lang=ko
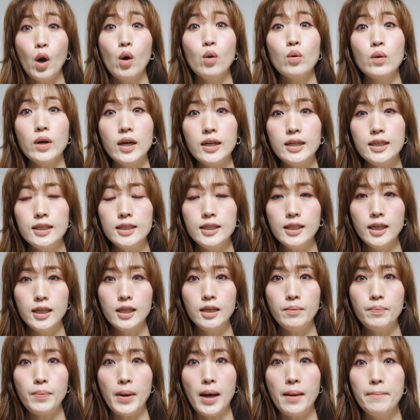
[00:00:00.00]
면과
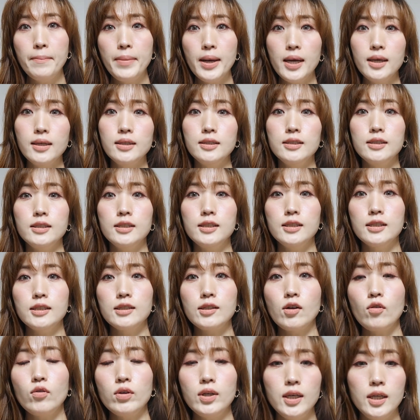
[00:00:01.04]
린넨이 반반씩
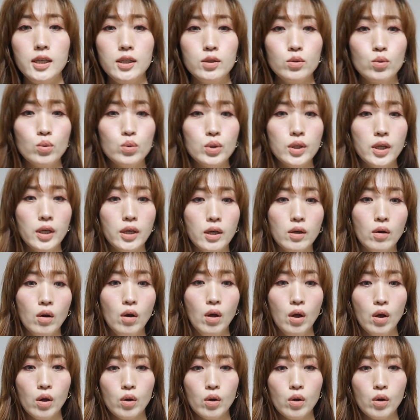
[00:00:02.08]
섞인 소재예요.